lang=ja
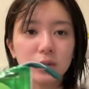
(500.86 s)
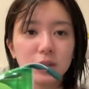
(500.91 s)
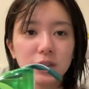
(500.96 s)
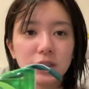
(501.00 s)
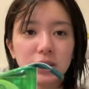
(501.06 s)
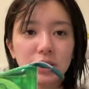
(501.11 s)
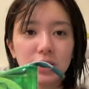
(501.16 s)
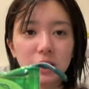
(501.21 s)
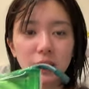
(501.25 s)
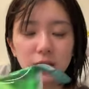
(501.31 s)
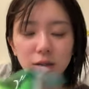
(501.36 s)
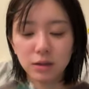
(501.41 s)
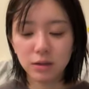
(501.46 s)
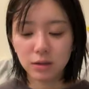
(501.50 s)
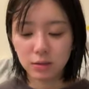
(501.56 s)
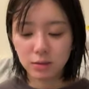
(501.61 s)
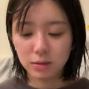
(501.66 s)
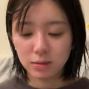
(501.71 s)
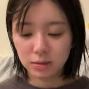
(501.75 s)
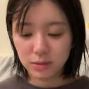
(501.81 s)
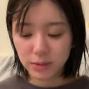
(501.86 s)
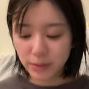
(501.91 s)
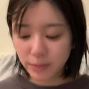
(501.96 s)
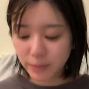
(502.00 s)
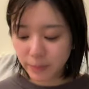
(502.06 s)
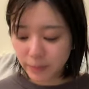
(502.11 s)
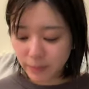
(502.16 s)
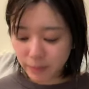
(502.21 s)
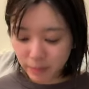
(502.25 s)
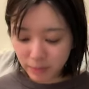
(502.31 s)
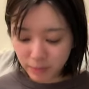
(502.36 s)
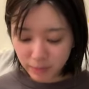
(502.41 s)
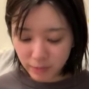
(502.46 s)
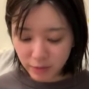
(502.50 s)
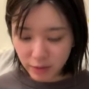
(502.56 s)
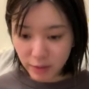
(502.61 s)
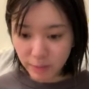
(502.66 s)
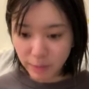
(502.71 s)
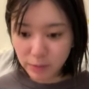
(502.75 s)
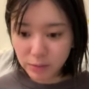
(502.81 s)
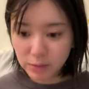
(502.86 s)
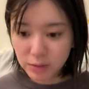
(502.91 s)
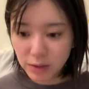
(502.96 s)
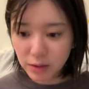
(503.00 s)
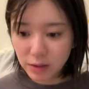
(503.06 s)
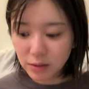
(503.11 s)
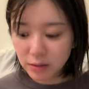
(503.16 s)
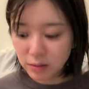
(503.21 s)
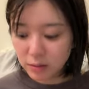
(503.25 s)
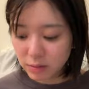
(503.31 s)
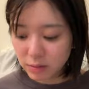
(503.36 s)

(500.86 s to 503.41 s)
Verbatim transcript: ちに入れて。やばくない？